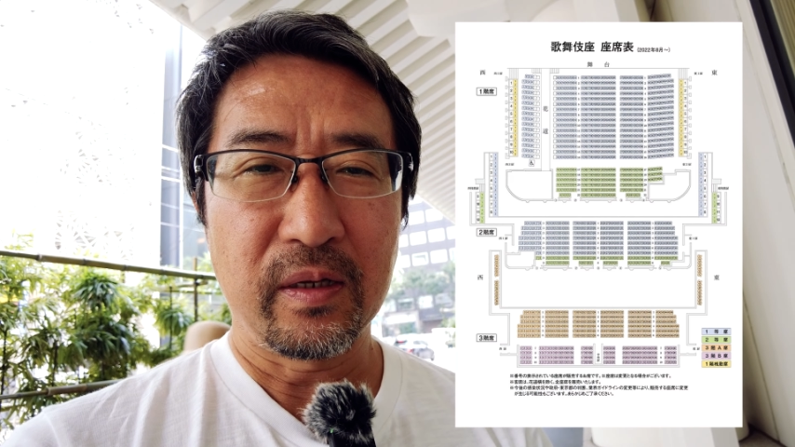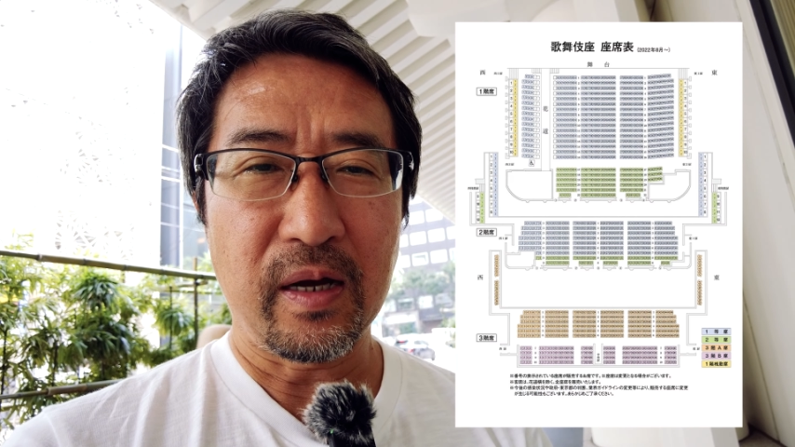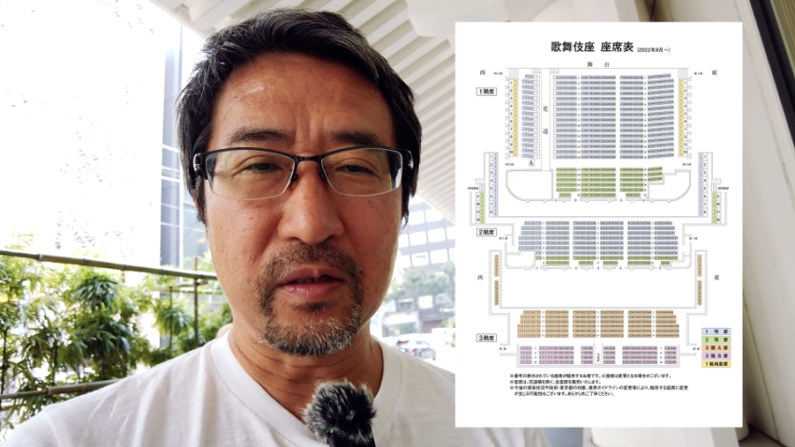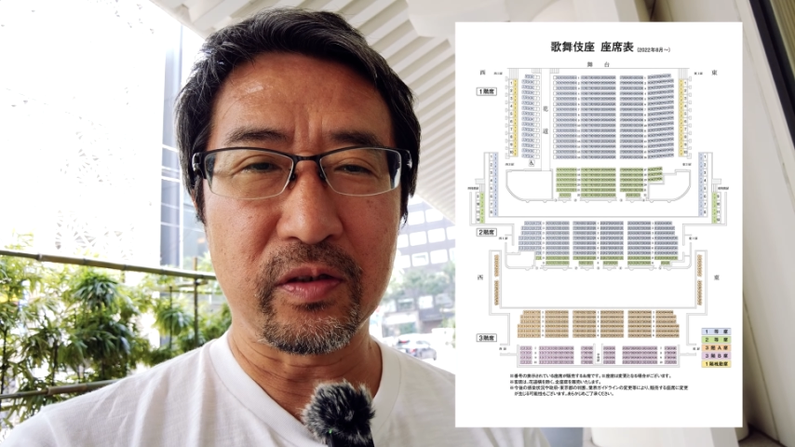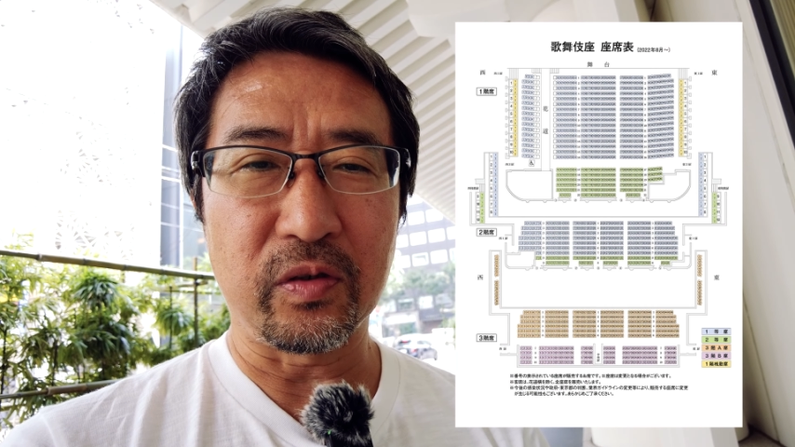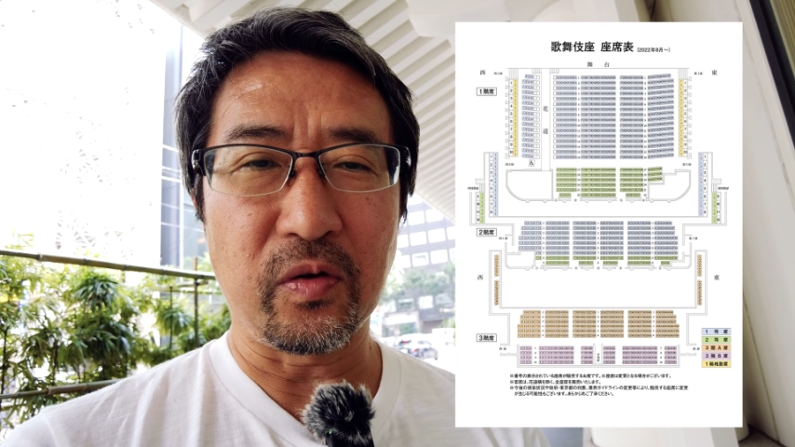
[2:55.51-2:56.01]

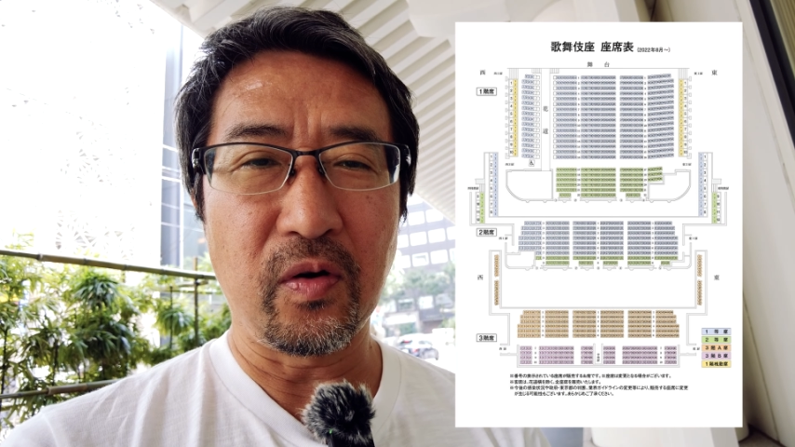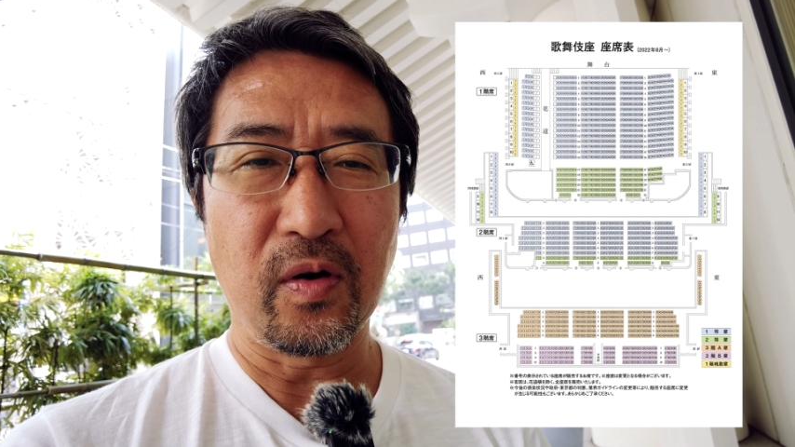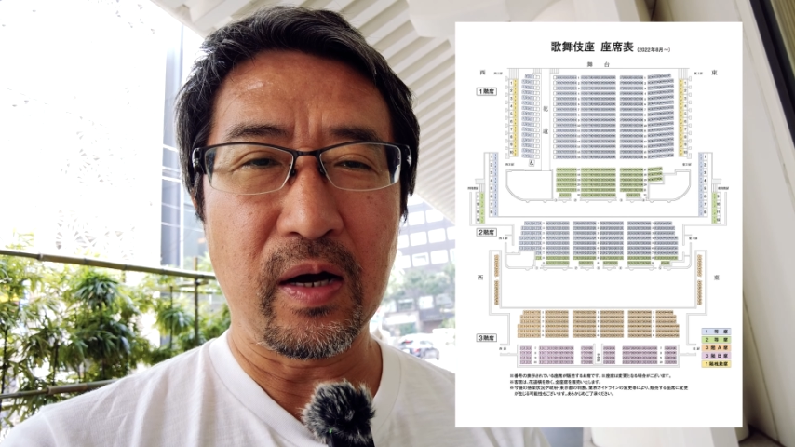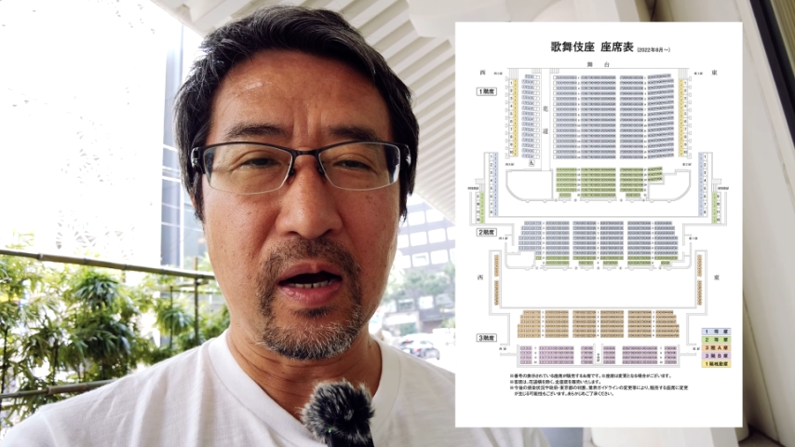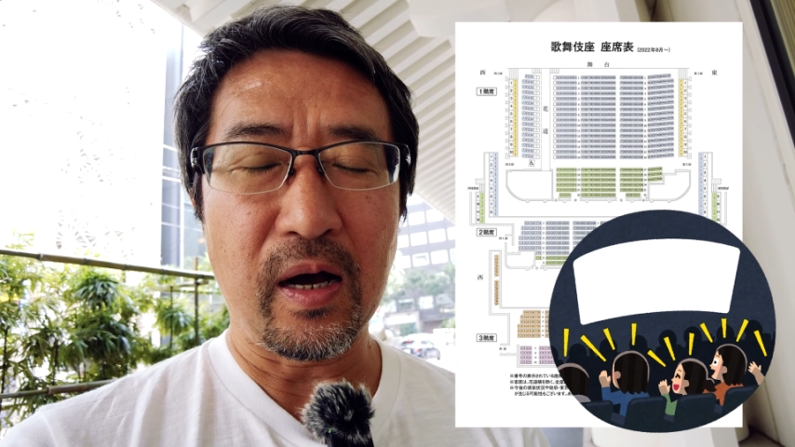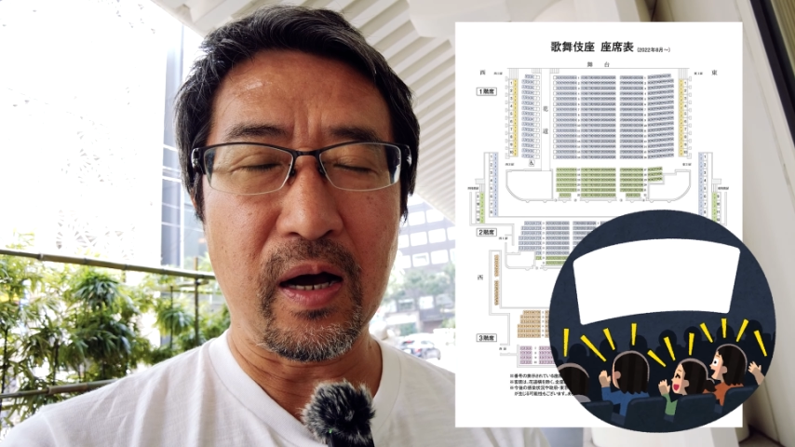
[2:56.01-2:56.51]
拍手の
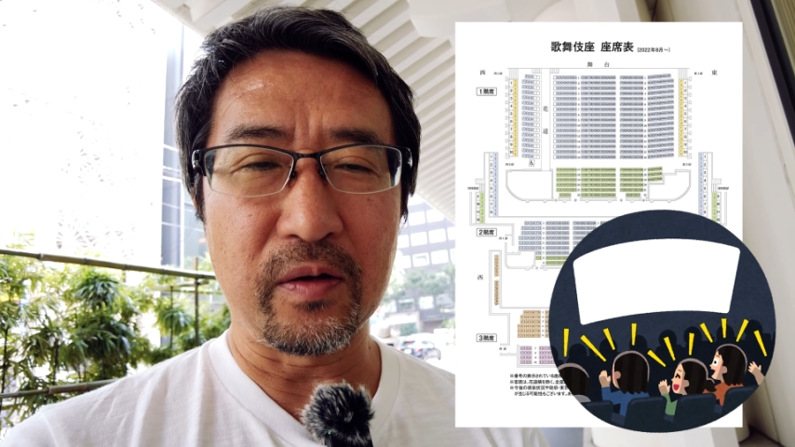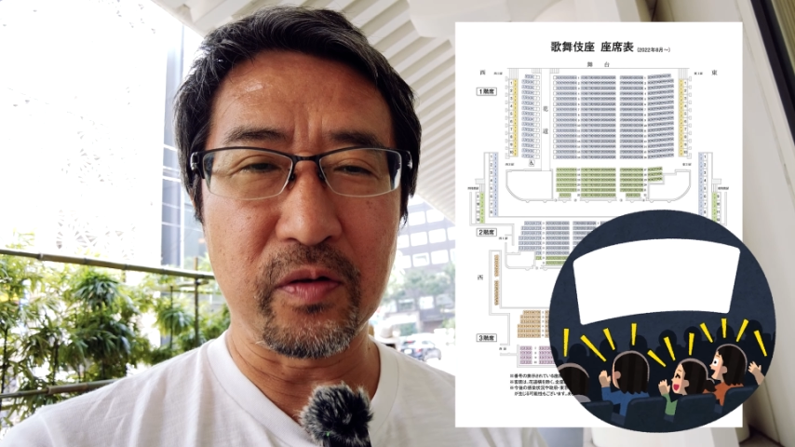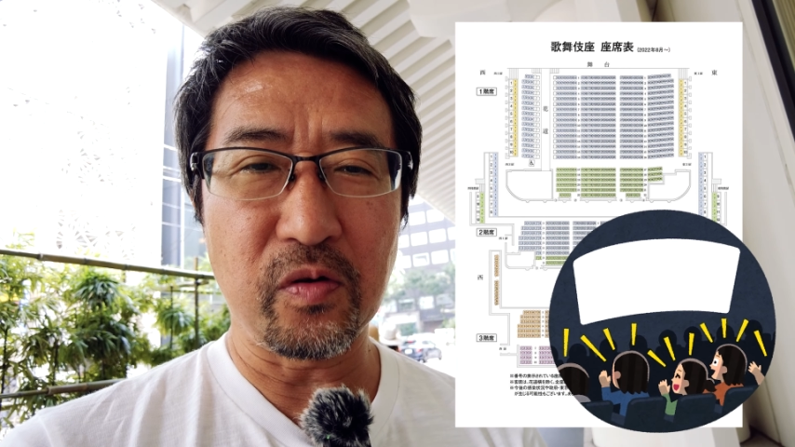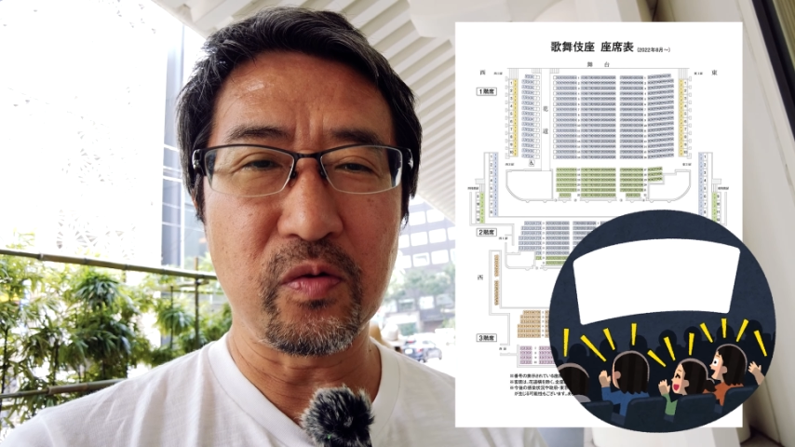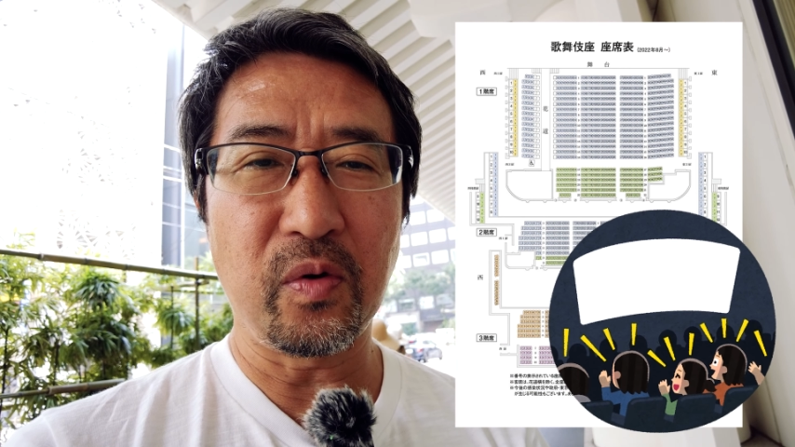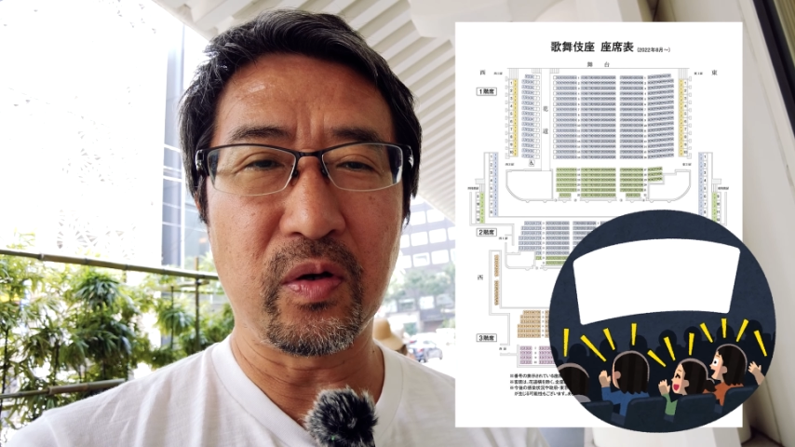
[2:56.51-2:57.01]
迫
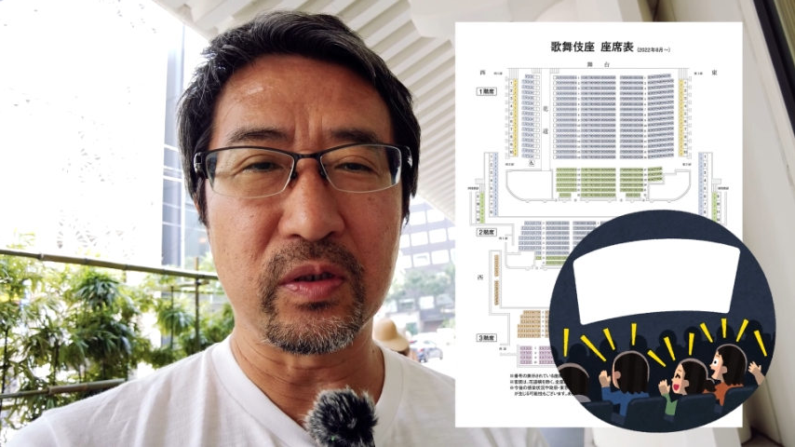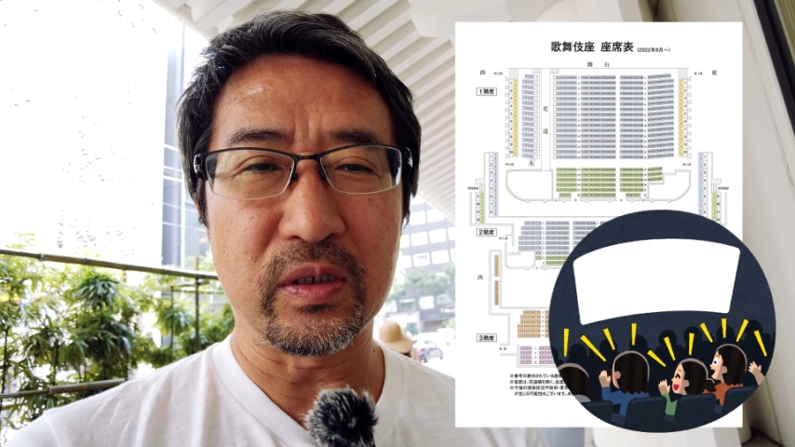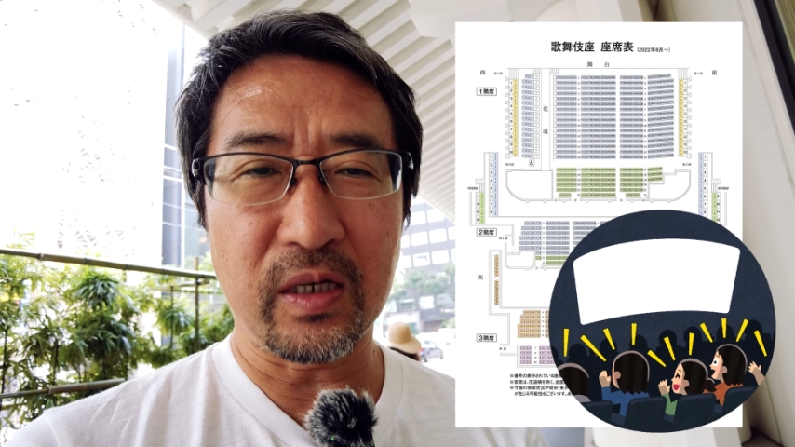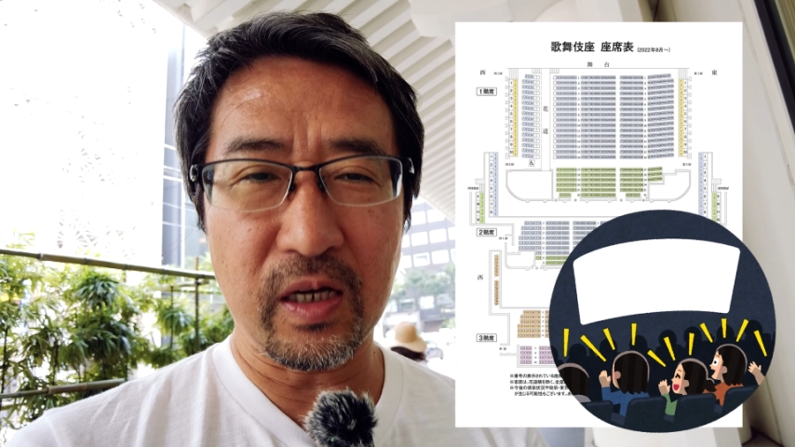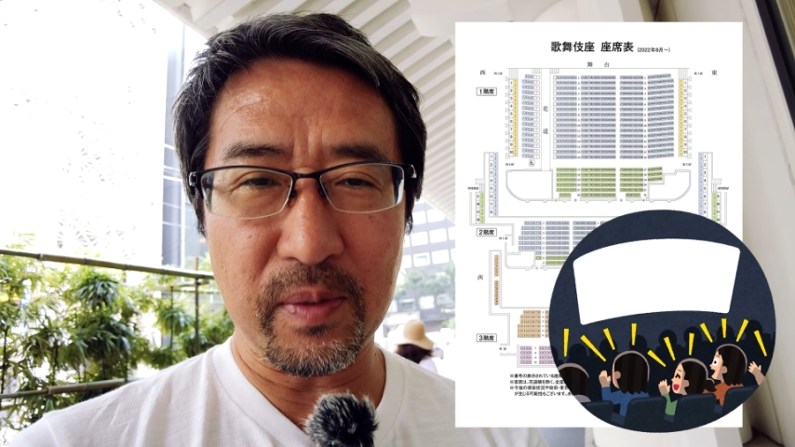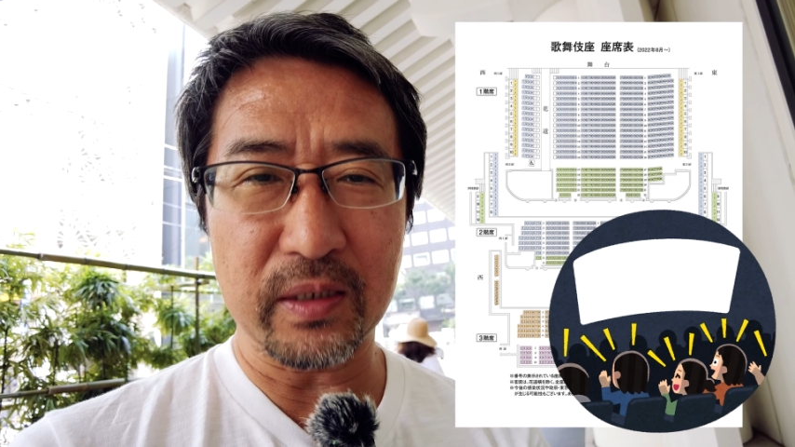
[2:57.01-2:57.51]
力も
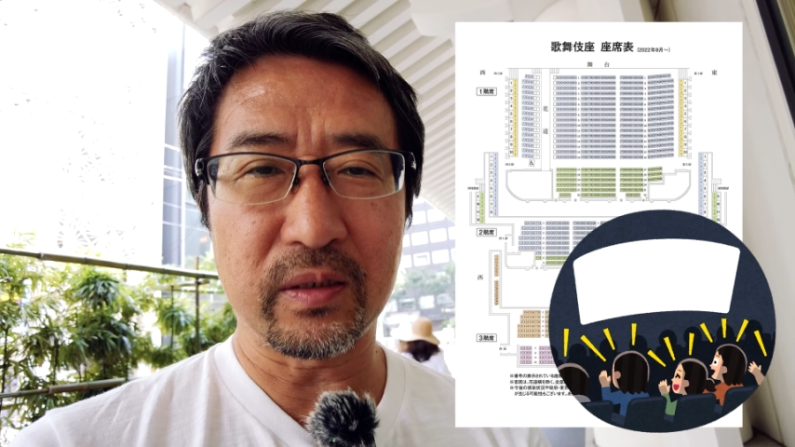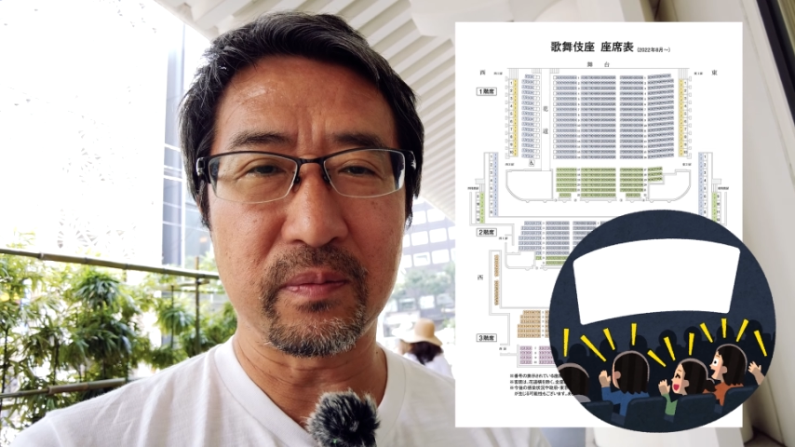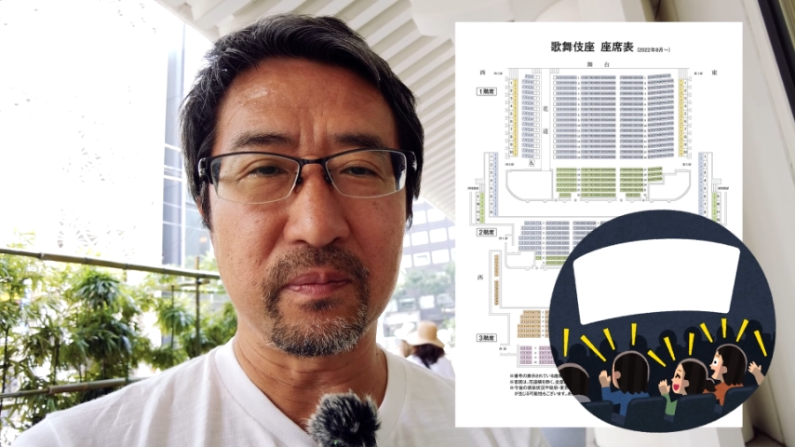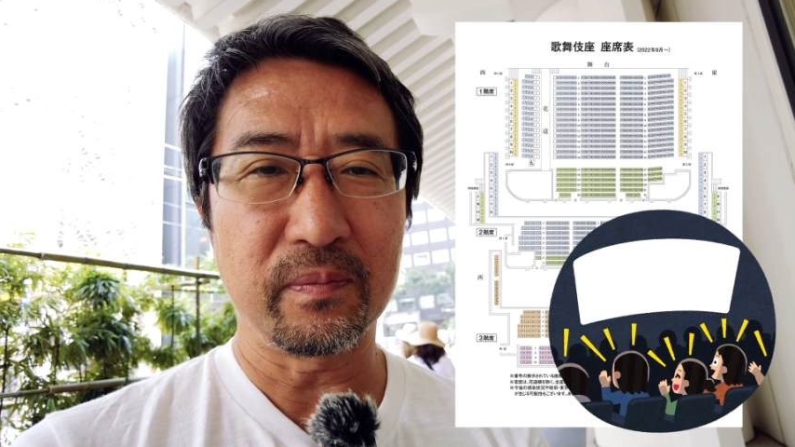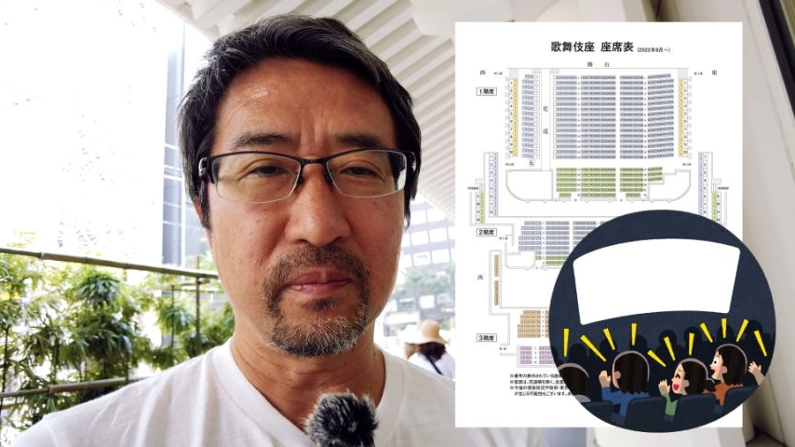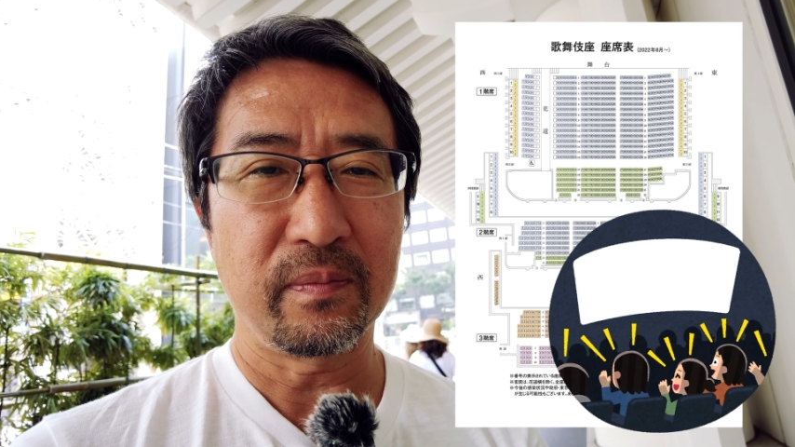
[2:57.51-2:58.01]
違います、